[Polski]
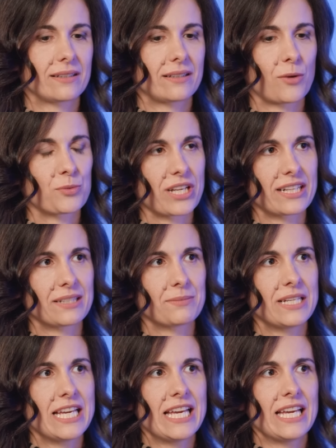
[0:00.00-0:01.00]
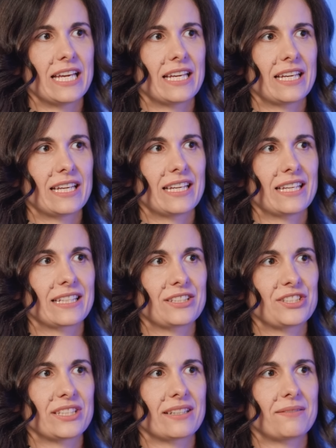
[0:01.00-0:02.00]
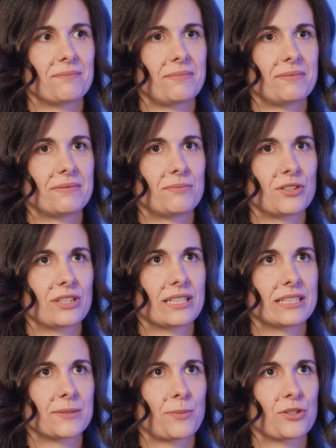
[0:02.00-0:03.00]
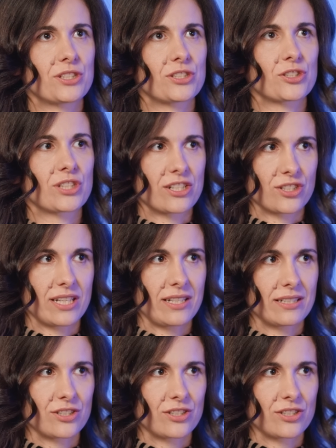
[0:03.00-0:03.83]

obszarem, gdzie mogę spojrzeć szerzej,